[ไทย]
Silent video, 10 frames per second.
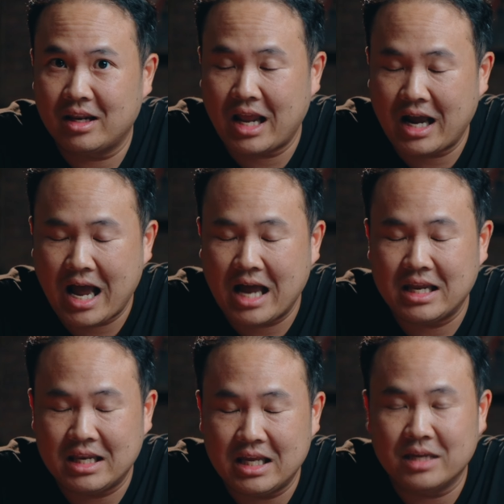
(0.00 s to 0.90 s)
ราคา
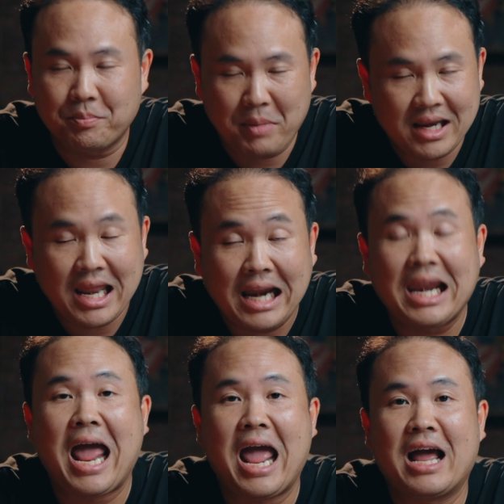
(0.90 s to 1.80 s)
ดี ๆ สเปค
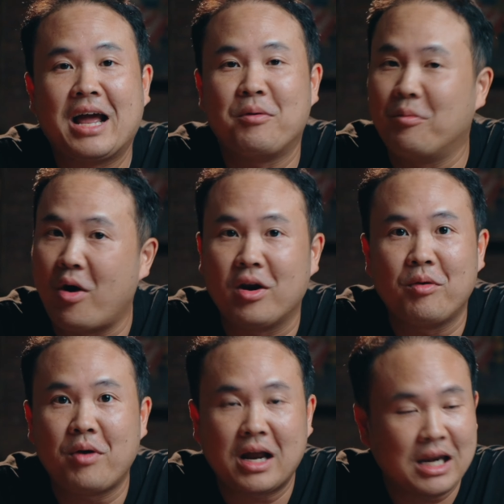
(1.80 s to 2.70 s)
แรง ๆ ผมบอกเลย
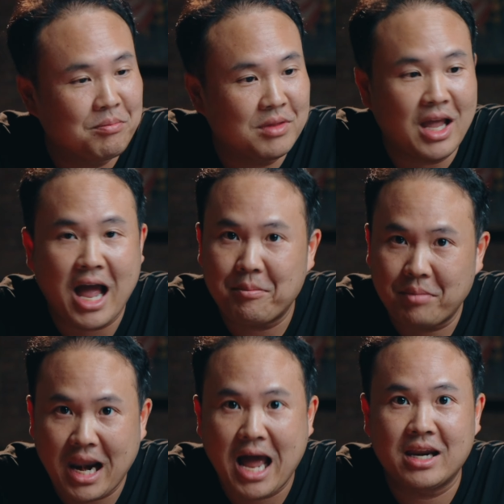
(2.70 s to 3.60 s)
ว่าคลิปนี้ห้ามพ
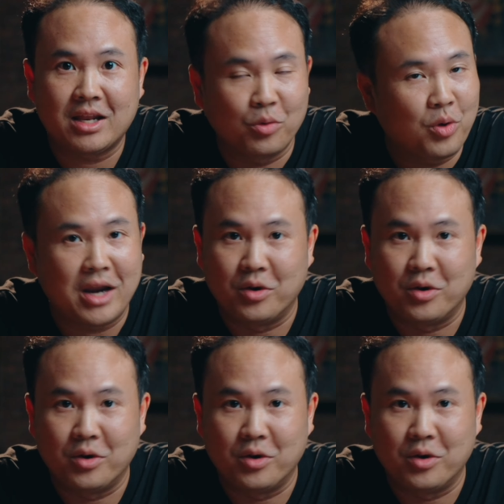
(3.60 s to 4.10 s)
ลาดในทุกอ